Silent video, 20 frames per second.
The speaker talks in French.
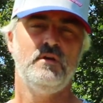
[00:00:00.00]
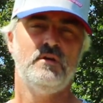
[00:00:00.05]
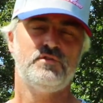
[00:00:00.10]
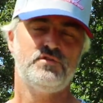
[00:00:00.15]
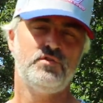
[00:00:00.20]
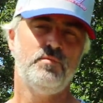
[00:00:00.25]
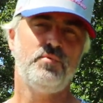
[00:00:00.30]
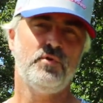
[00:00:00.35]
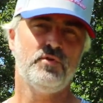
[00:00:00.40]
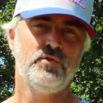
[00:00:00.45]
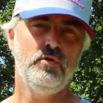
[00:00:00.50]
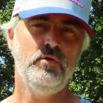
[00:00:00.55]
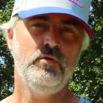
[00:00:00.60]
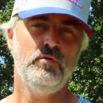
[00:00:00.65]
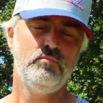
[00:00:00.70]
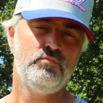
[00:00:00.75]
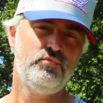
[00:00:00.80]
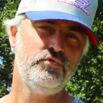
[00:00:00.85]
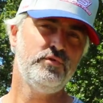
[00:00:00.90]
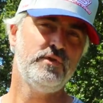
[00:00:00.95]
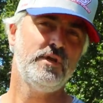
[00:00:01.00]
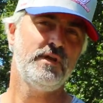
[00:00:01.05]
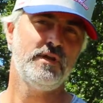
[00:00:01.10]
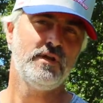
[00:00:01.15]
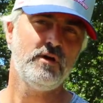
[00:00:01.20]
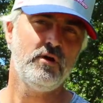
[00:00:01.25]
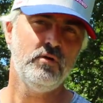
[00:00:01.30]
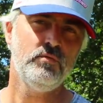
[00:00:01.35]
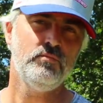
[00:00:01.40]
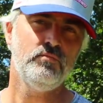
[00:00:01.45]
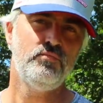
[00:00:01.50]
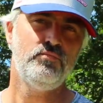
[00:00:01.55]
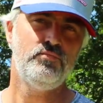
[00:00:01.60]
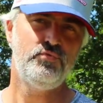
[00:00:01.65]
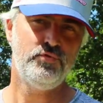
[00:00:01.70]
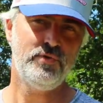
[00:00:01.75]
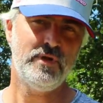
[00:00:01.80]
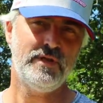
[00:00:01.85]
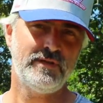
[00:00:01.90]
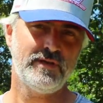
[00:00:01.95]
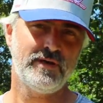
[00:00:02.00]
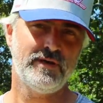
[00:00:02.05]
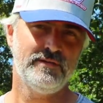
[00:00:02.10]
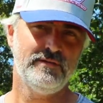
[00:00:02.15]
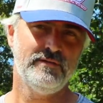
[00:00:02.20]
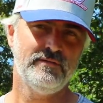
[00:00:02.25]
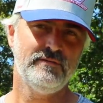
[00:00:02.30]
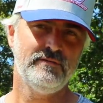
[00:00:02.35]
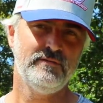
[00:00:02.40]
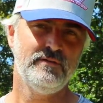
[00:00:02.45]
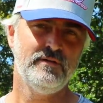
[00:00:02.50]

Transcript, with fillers: Cependant, plus une aile est grande, plus elle traîne.